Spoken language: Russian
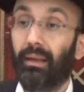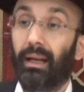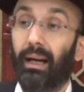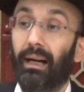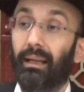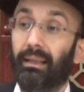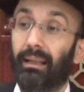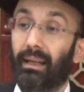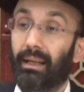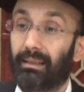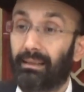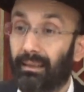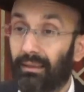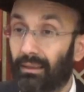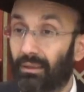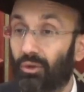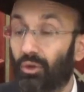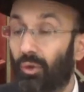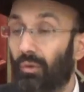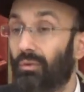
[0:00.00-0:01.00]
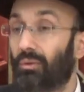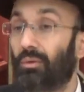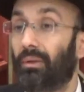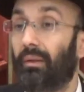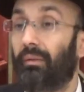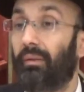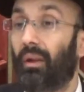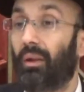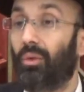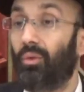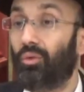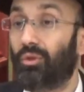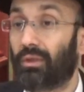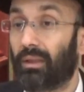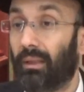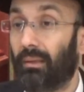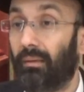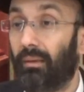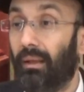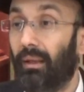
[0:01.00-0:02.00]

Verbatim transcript: Она хотела снова сюда вернуться,